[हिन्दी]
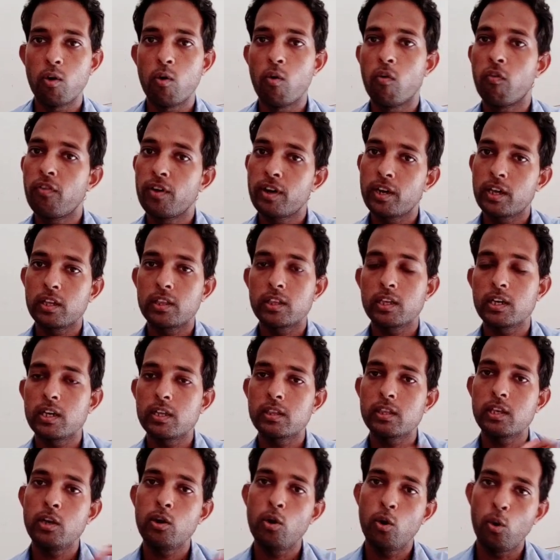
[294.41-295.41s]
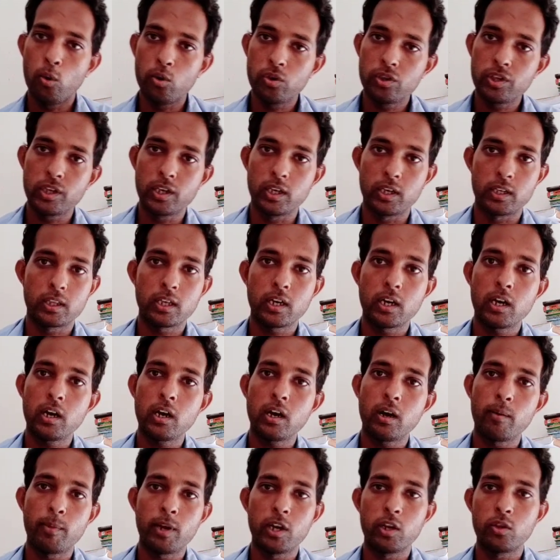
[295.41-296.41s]
ऑफ़र के तहत ही लॉन्च किया था
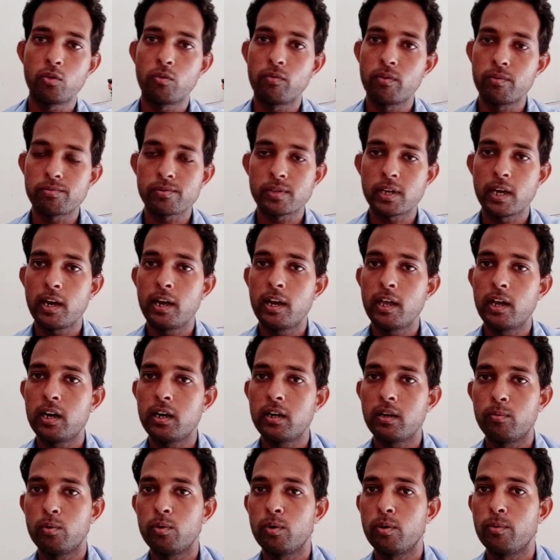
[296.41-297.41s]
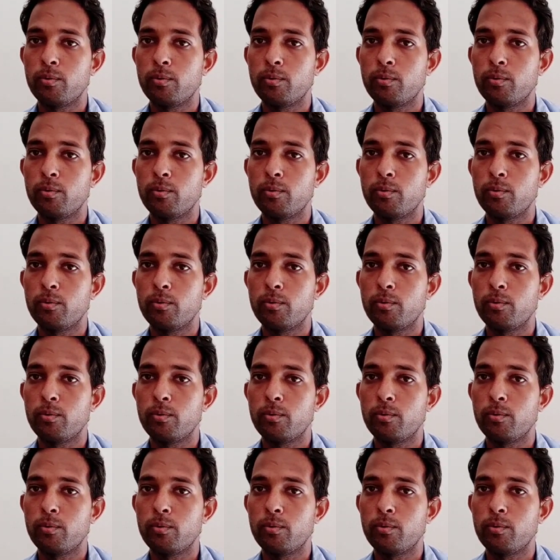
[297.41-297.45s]
हमारी जो वेबसाइट है